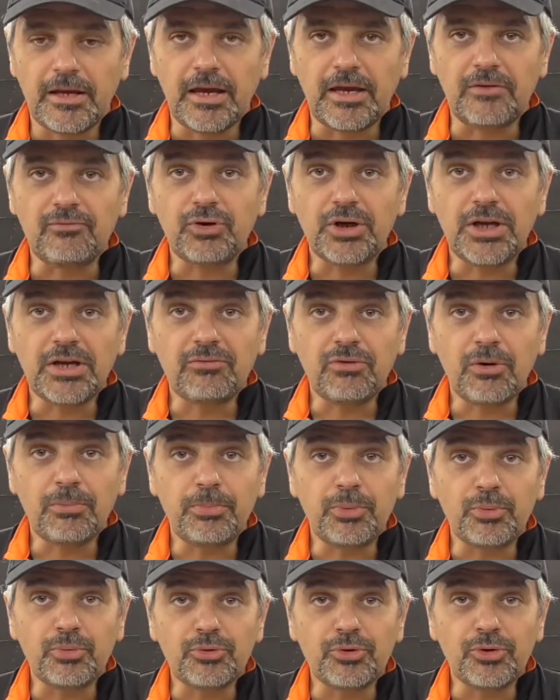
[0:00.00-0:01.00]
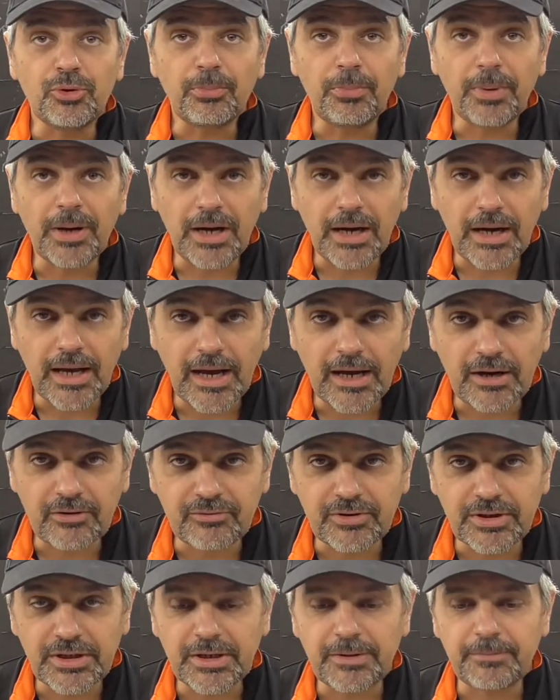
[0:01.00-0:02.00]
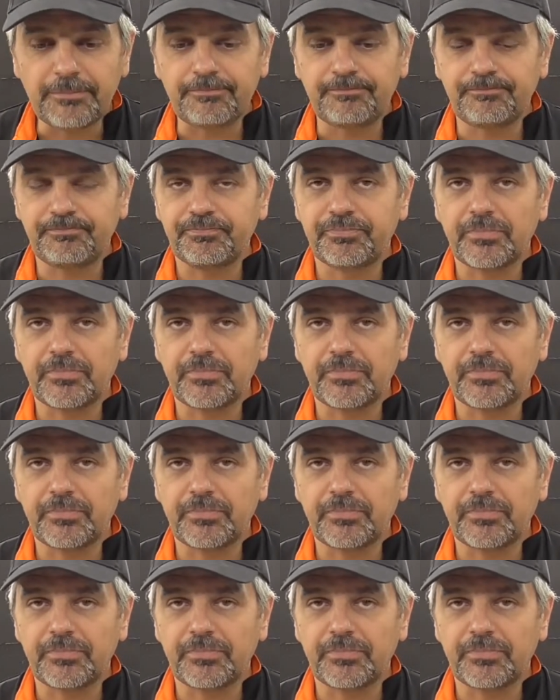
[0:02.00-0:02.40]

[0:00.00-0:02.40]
e volevo appunto parlarvene.